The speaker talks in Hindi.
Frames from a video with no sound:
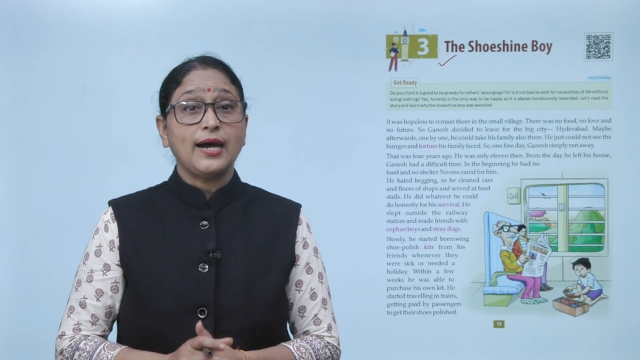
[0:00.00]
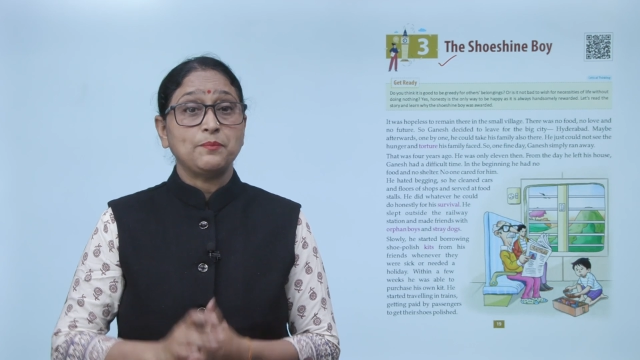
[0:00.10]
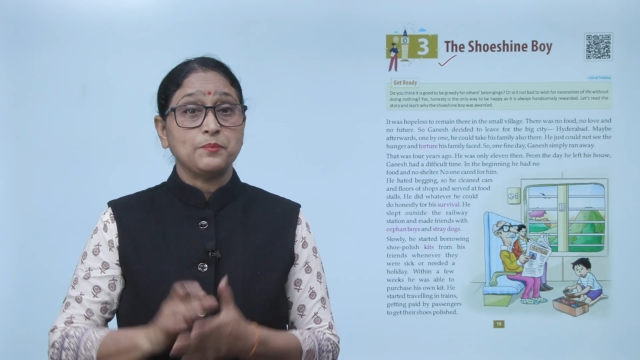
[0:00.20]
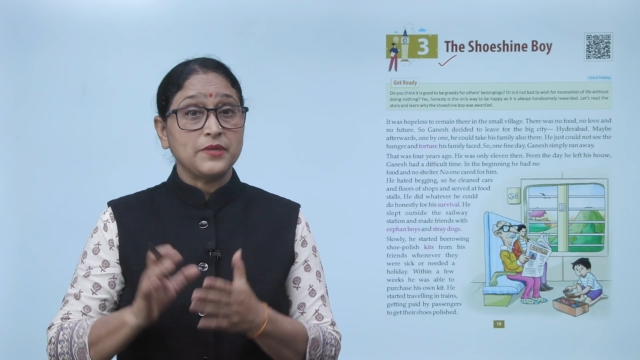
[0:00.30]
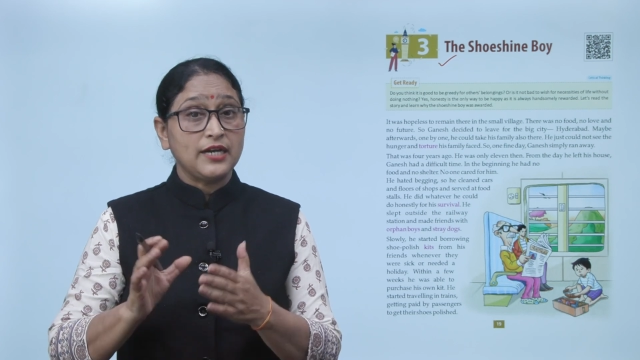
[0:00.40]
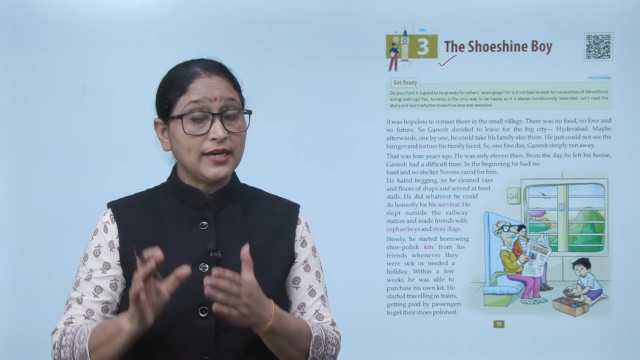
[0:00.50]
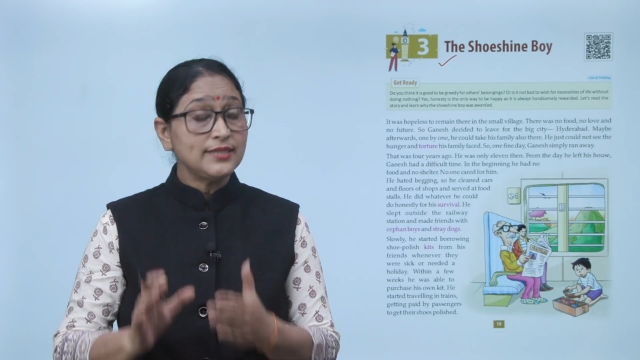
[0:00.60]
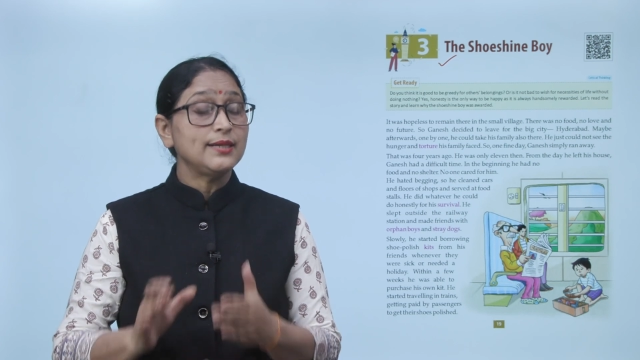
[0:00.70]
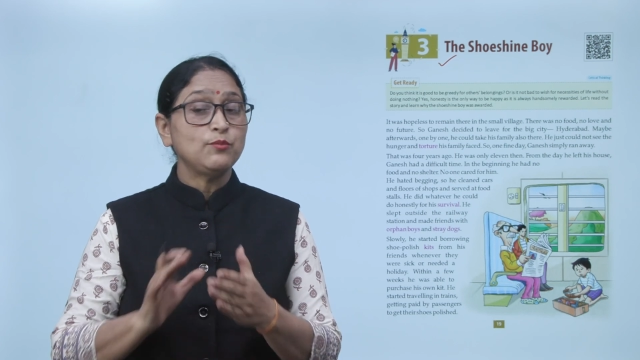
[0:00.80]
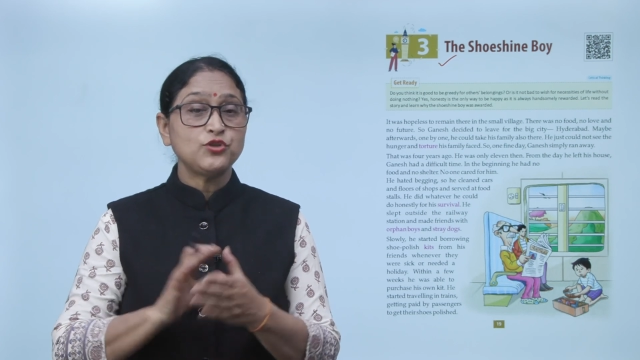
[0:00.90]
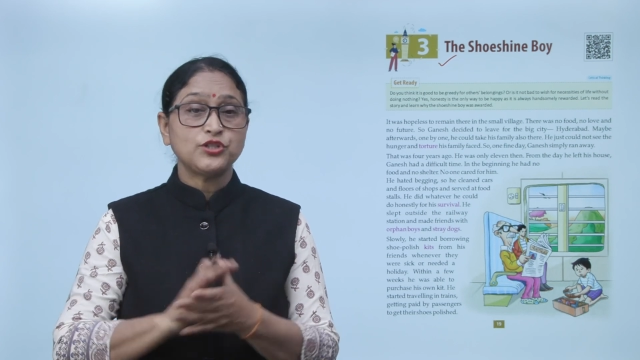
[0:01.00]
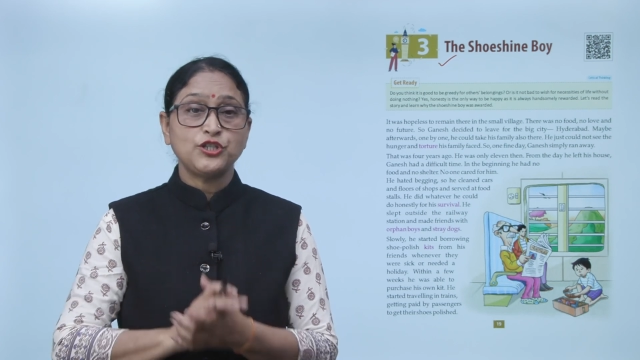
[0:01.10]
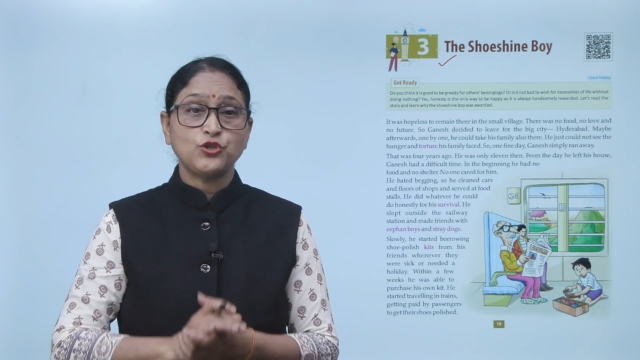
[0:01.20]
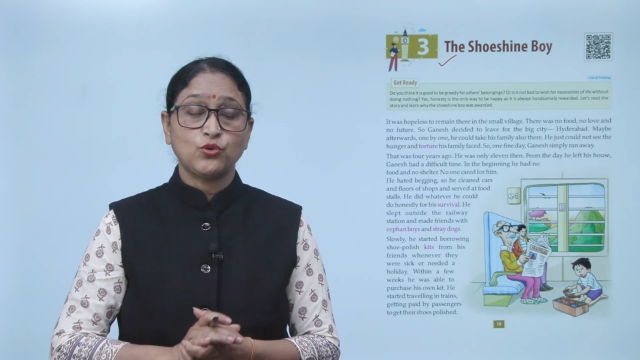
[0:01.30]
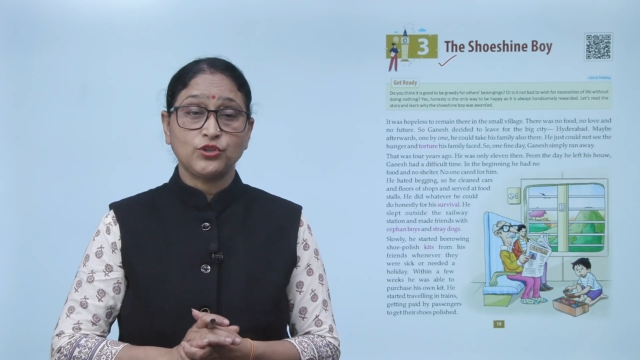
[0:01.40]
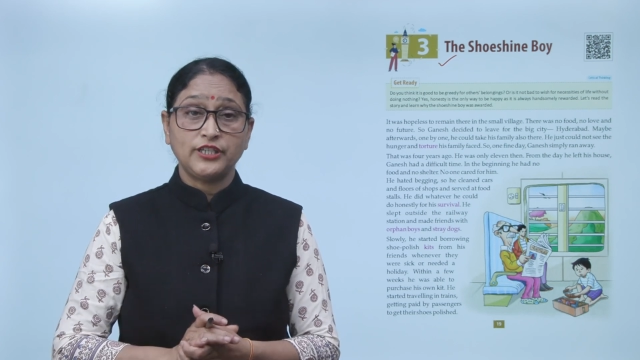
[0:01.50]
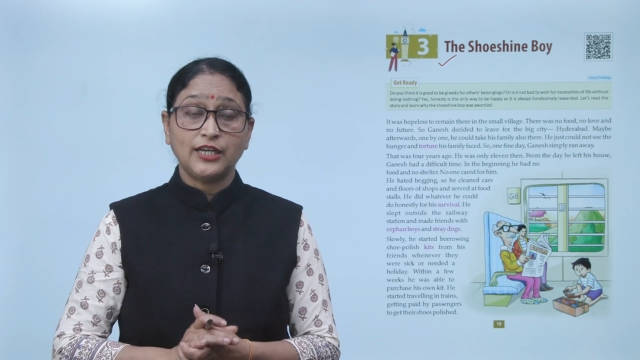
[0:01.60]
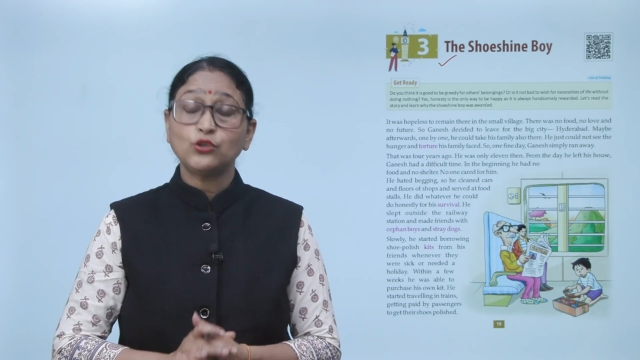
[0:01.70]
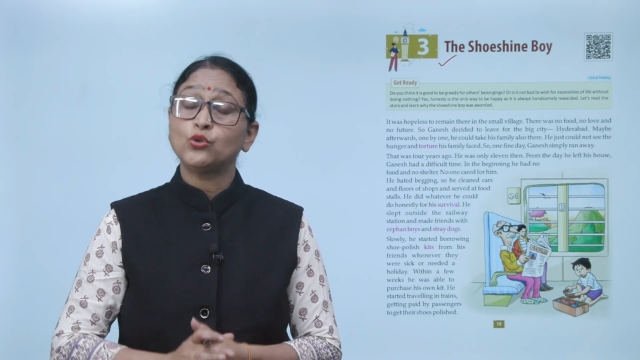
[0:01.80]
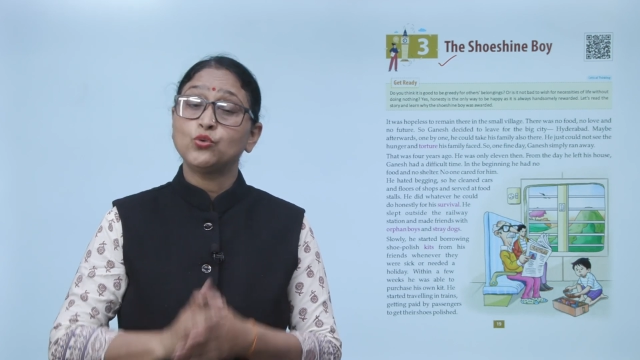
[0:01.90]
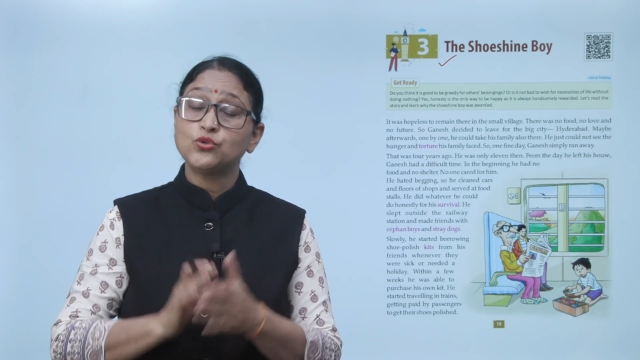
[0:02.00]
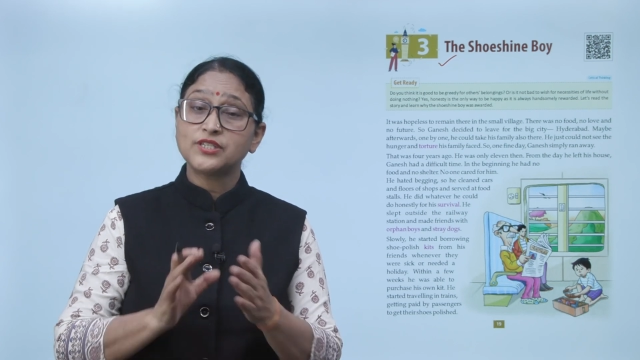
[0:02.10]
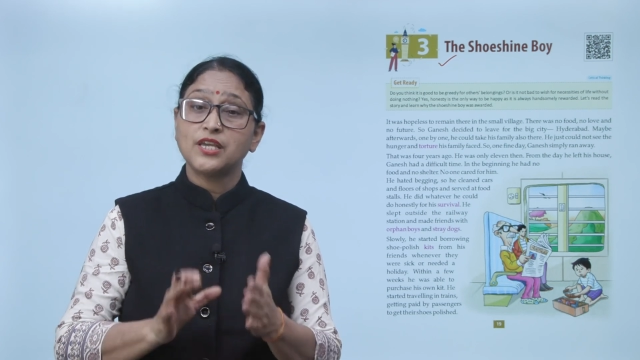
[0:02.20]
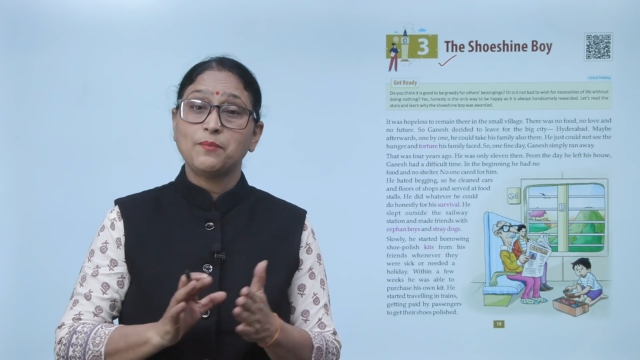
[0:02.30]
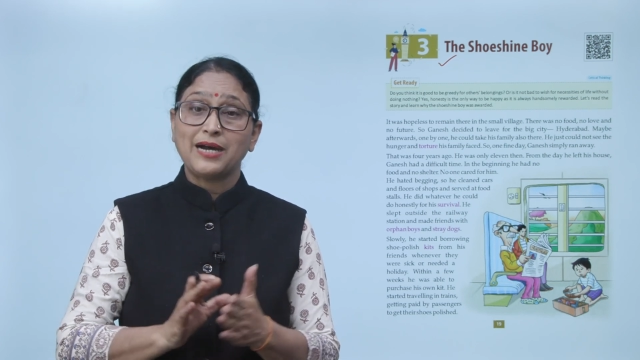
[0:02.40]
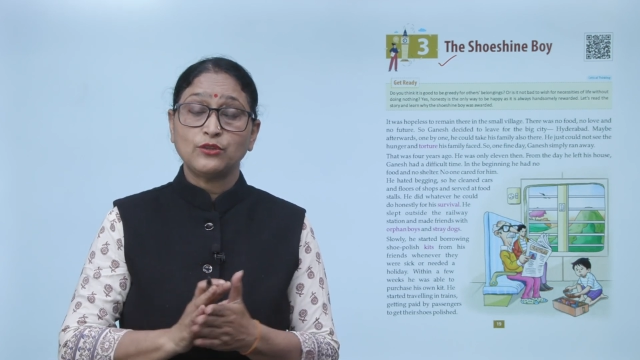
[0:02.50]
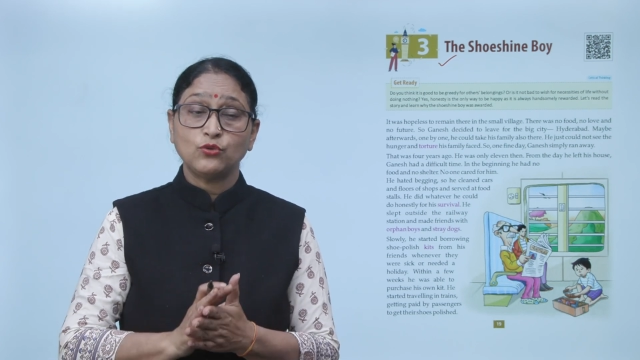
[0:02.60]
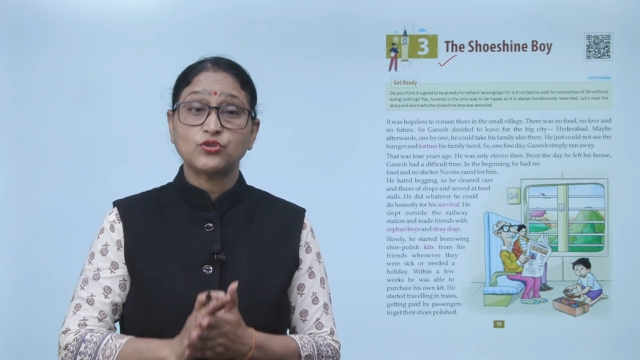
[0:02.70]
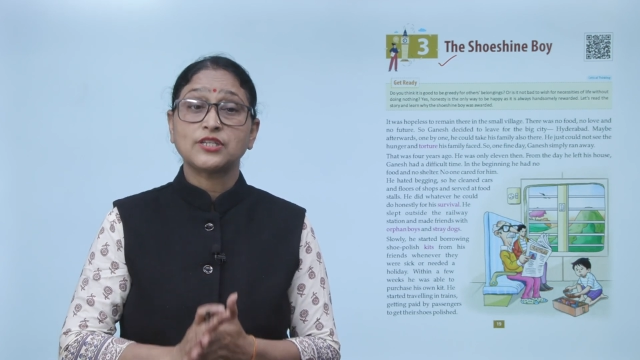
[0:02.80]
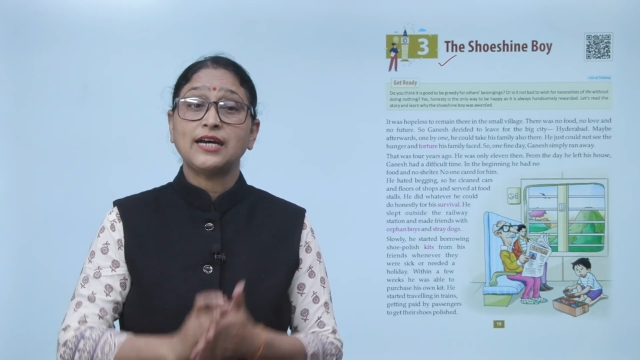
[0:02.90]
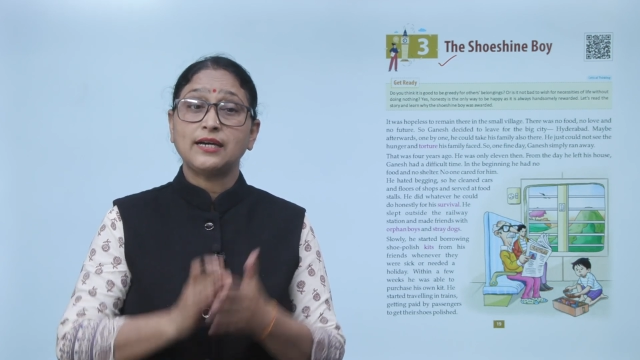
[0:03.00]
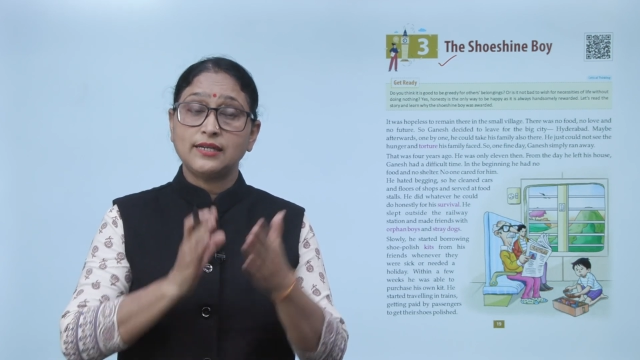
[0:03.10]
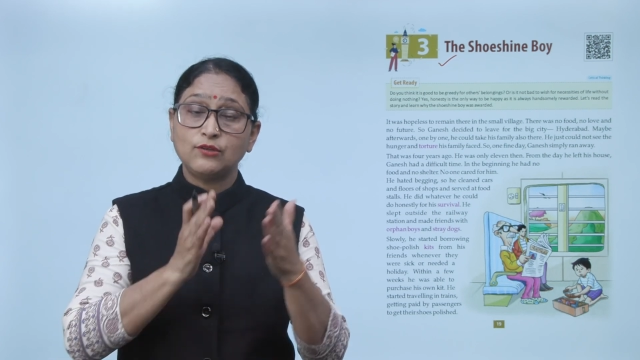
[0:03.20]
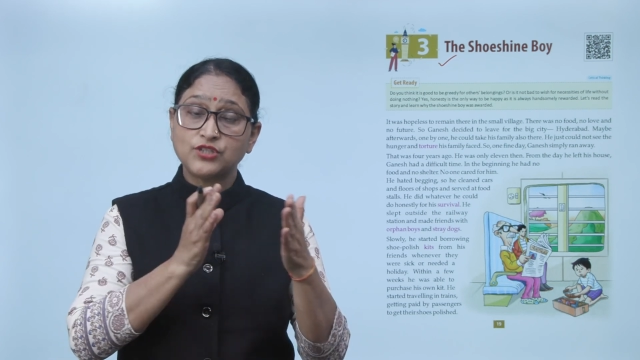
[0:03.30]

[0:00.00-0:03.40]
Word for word: अब घर जब उसने छोड़ दिया तो उसके बाद उसका